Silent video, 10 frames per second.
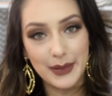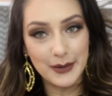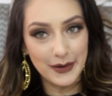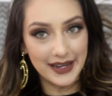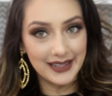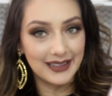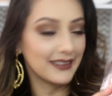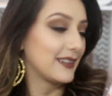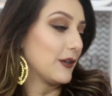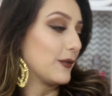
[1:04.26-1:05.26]
é para o Rela.
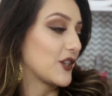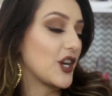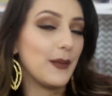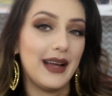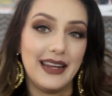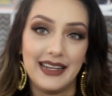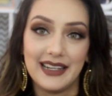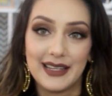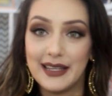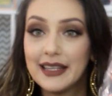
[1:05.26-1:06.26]
Então eu vou chamar ele
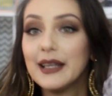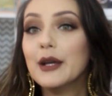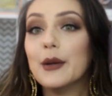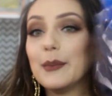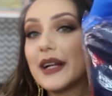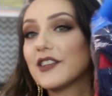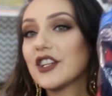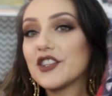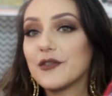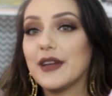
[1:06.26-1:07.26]
aqui pra
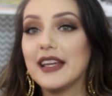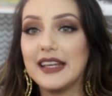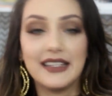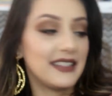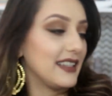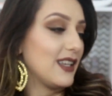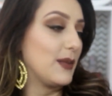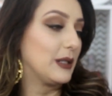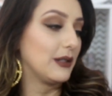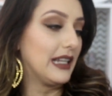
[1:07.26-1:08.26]
gente ver esse
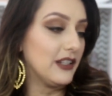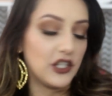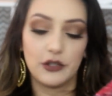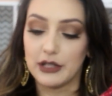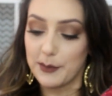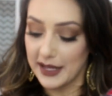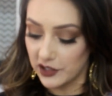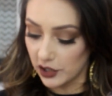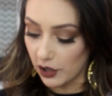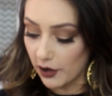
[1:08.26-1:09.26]
recebido lindinho da
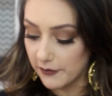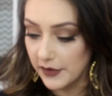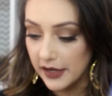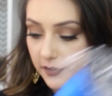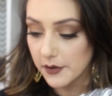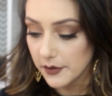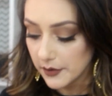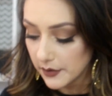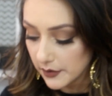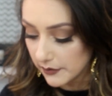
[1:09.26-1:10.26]
Pet Love.
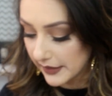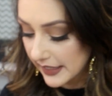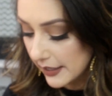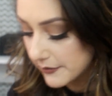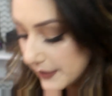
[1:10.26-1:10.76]
Vem cá,